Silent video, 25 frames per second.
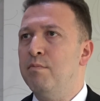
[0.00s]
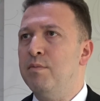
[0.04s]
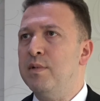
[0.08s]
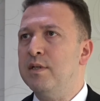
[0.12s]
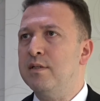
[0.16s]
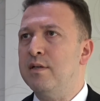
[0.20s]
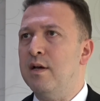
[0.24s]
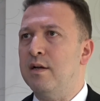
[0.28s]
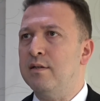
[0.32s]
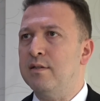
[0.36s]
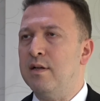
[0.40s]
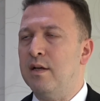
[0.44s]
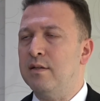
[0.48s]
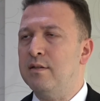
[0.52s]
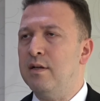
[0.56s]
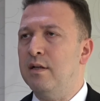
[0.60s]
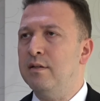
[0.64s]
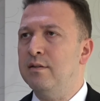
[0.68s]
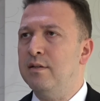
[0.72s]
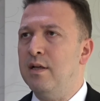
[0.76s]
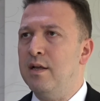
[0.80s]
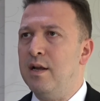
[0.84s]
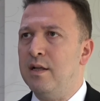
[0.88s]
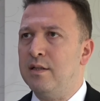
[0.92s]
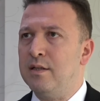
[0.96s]
Bizler
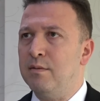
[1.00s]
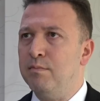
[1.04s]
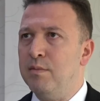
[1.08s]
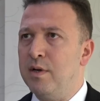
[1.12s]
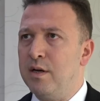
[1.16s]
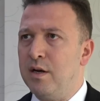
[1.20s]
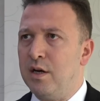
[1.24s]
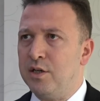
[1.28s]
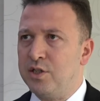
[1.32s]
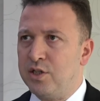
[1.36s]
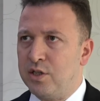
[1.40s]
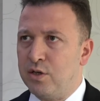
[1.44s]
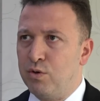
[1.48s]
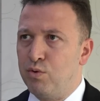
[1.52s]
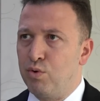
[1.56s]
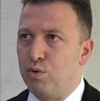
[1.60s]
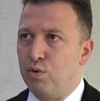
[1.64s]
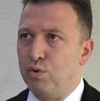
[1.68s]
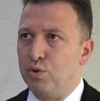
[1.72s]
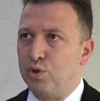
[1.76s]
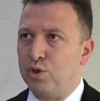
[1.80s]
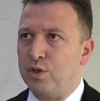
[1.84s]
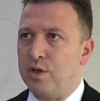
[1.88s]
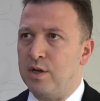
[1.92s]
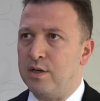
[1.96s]
zaten denetimleri açık
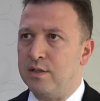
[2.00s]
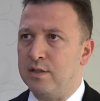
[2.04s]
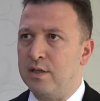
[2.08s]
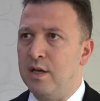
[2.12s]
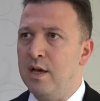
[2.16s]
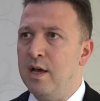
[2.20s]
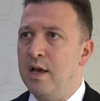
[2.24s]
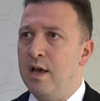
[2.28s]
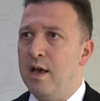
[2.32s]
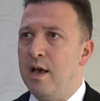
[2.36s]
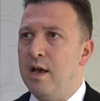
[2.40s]
kuruluşlarız.